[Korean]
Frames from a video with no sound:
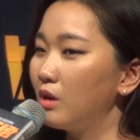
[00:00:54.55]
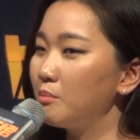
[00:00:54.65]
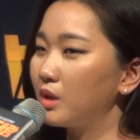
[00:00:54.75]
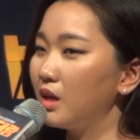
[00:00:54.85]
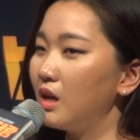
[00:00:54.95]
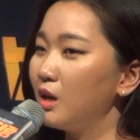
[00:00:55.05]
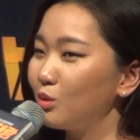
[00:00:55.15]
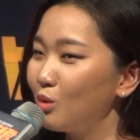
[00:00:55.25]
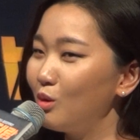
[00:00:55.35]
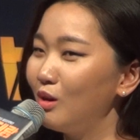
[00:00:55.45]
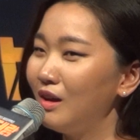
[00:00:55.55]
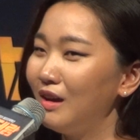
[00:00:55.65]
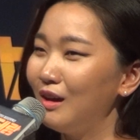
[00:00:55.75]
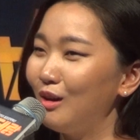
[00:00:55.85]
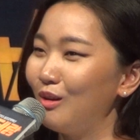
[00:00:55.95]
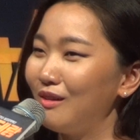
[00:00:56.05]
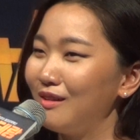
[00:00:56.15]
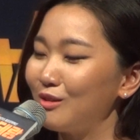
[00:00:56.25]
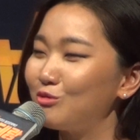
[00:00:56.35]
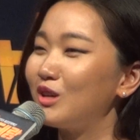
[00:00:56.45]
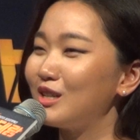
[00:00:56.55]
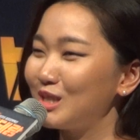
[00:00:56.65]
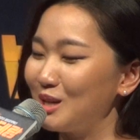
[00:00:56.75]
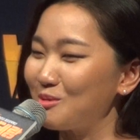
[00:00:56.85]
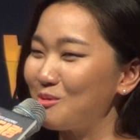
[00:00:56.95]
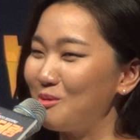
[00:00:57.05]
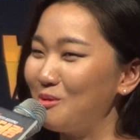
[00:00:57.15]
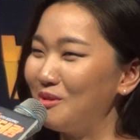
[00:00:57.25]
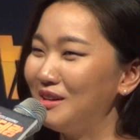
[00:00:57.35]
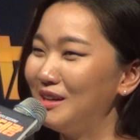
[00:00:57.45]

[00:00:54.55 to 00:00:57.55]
함께 해도 어, 굴하지 않고